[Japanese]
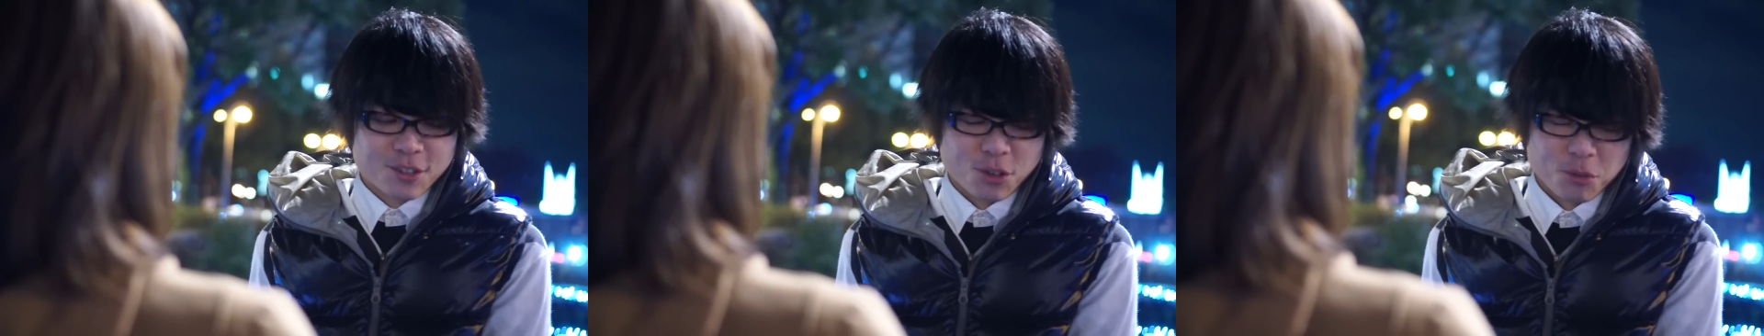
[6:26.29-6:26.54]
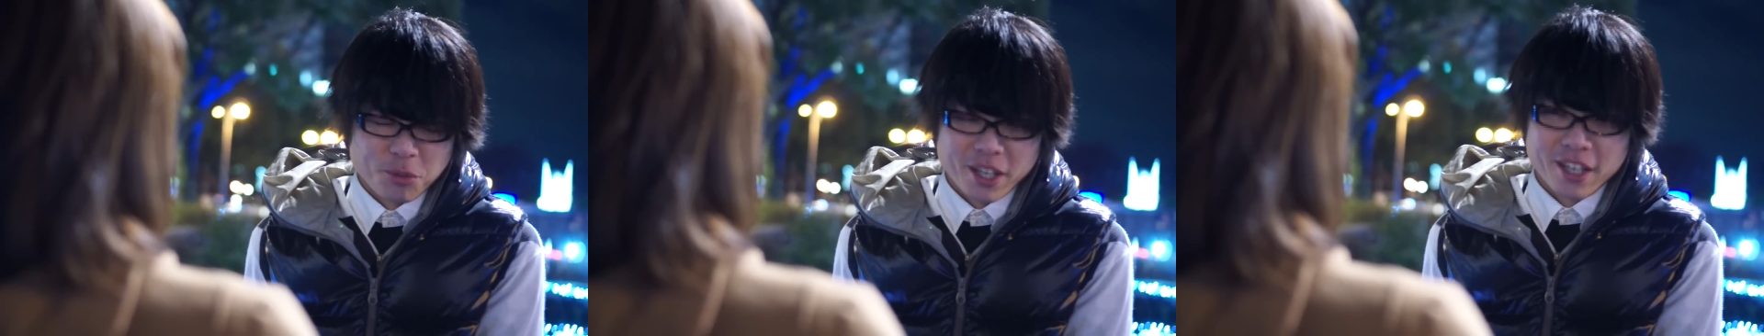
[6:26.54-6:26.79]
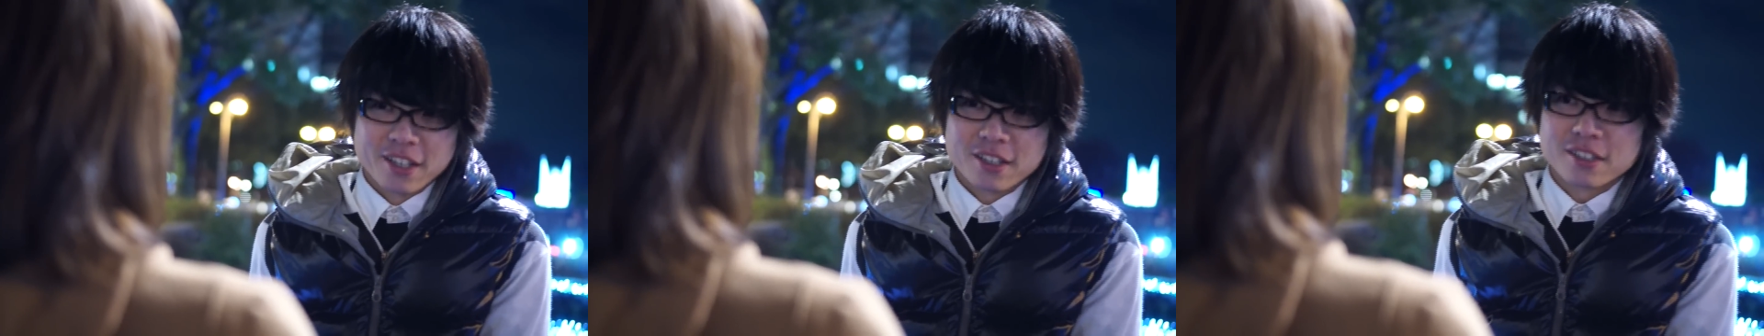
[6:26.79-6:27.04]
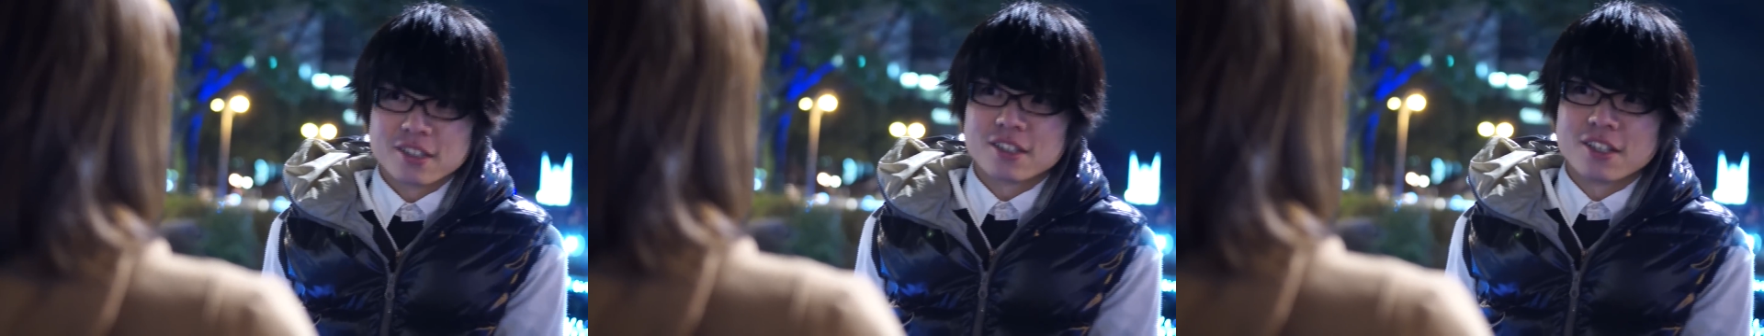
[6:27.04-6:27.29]
ごめん、
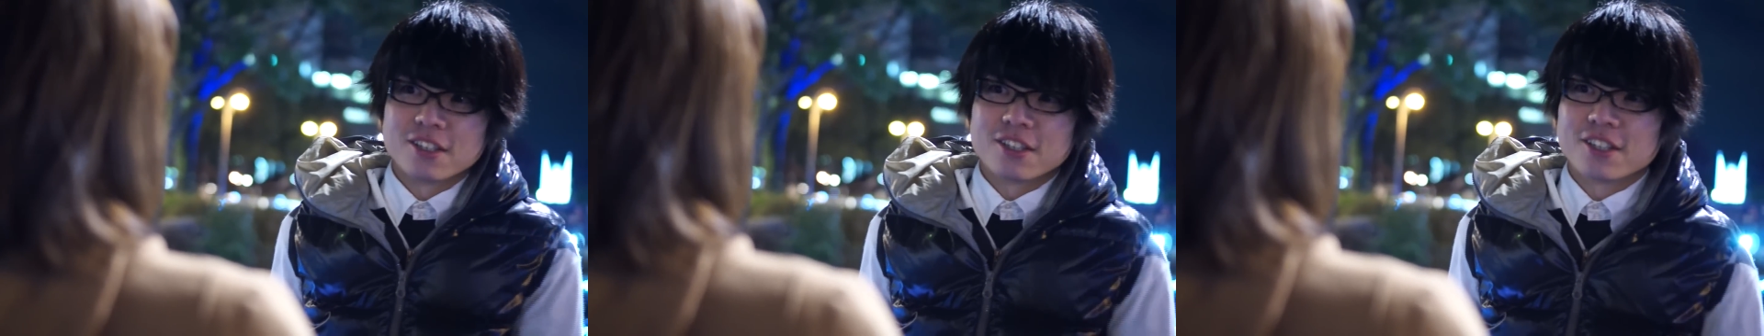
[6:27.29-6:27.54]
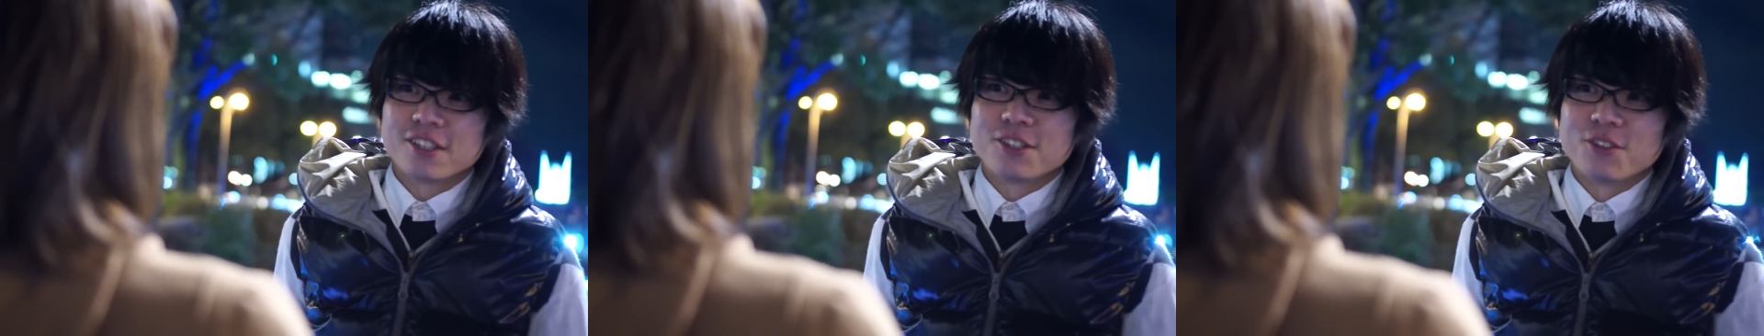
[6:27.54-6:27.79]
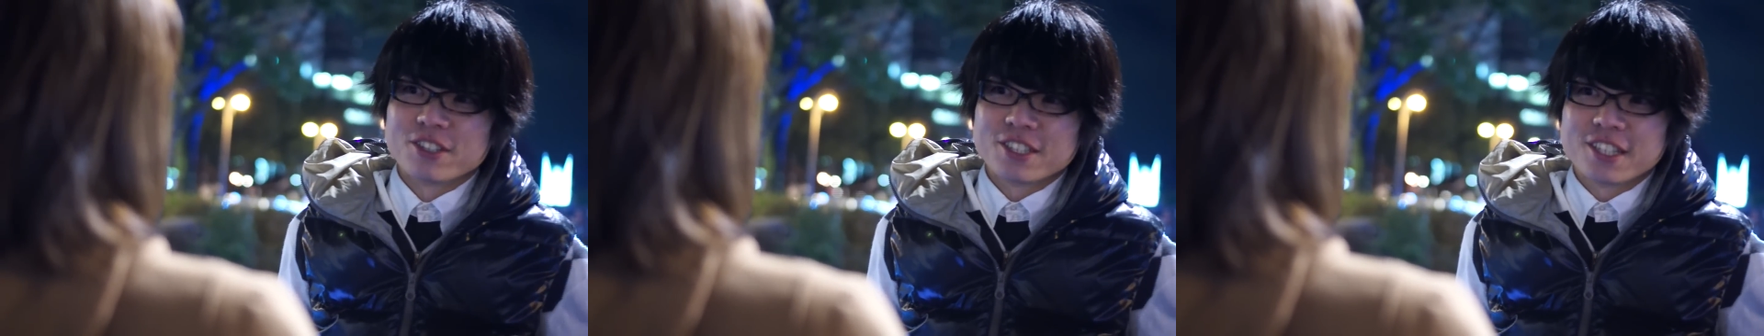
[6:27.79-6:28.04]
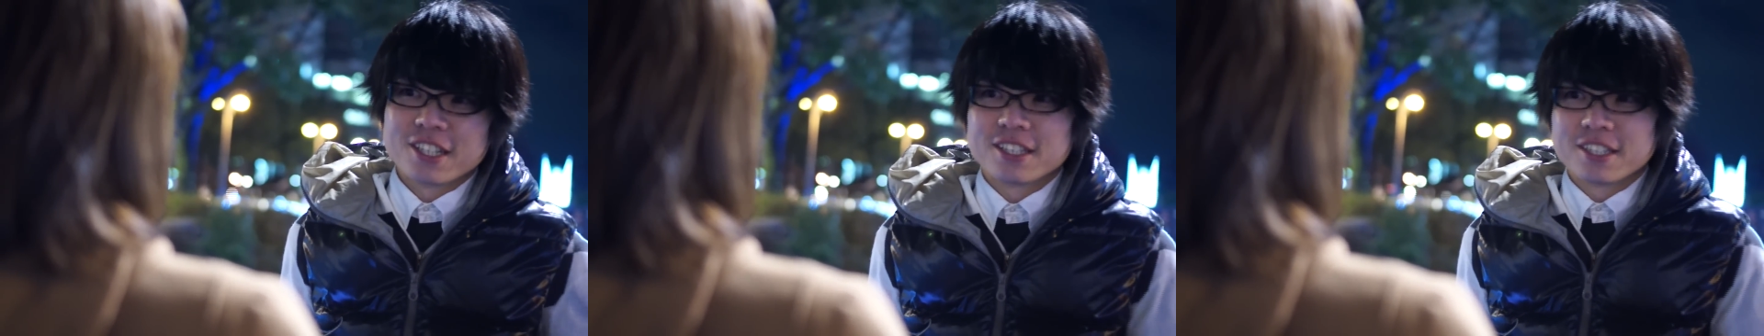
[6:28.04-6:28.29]
携帯家に忘
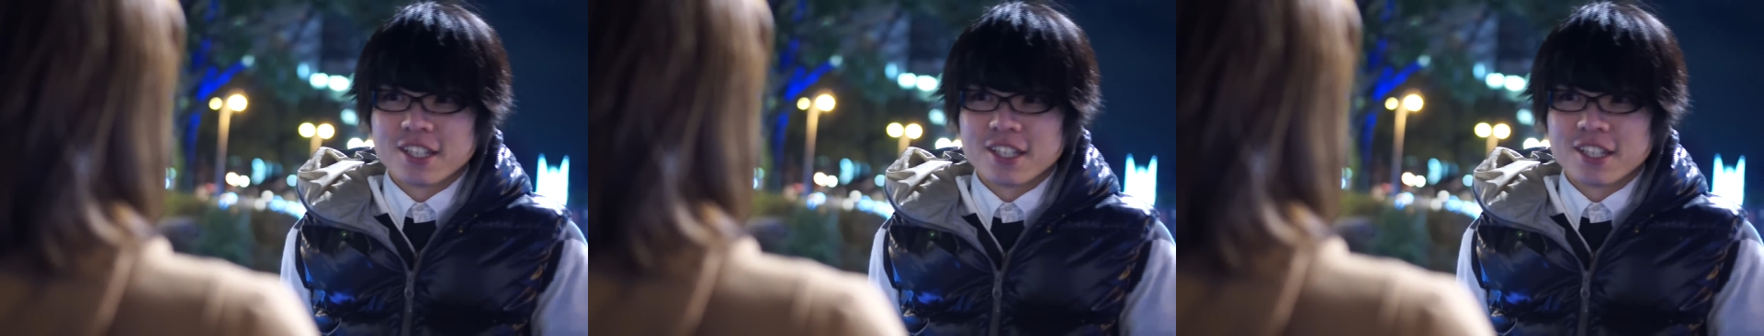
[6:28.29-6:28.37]
れちゃって